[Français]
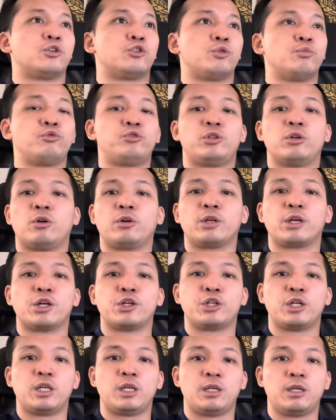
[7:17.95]
je me suis
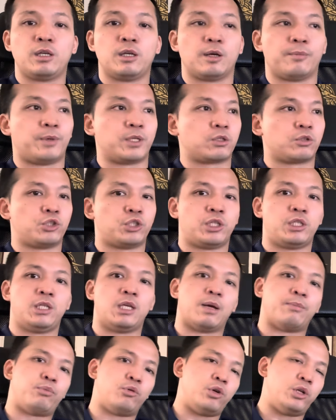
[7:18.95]
engagé parce que j'ai
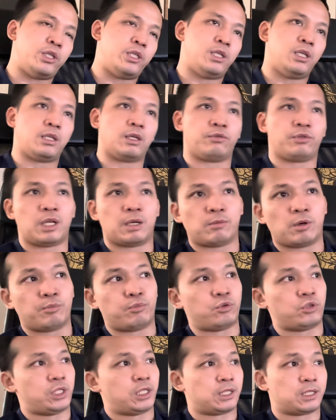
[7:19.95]
dit à politique et finalement
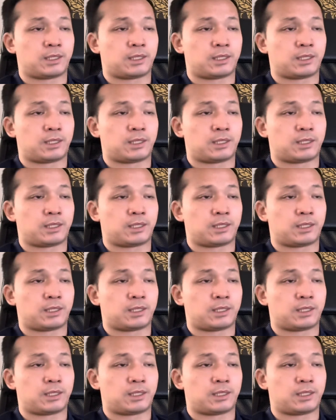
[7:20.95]
politique,